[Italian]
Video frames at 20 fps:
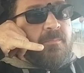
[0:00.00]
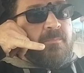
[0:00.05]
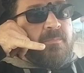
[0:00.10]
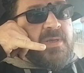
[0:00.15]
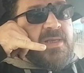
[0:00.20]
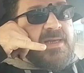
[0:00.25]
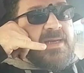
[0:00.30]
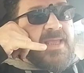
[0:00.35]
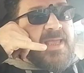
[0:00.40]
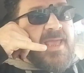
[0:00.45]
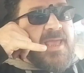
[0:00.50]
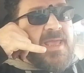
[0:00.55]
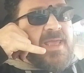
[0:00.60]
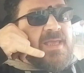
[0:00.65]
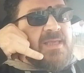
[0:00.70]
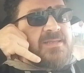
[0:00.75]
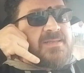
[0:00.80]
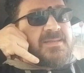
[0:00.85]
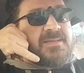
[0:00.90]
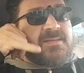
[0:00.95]
Bill
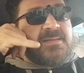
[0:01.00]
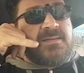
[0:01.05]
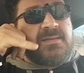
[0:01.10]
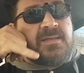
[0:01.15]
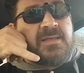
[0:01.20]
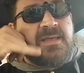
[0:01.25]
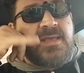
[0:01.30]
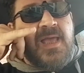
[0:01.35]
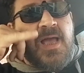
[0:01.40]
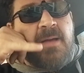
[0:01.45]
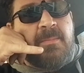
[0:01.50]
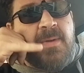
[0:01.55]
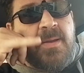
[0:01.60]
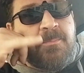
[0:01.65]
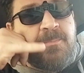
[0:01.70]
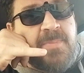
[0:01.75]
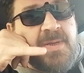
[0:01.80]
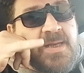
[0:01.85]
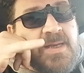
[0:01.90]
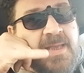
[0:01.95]
Gates chiama
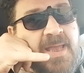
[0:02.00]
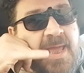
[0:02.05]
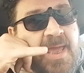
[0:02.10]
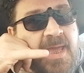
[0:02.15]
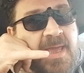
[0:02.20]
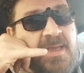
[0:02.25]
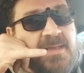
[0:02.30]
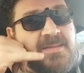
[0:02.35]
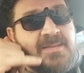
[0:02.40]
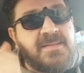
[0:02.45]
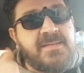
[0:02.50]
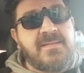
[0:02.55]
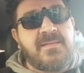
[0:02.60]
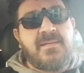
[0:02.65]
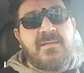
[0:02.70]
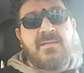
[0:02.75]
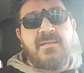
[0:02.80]
Bill Gates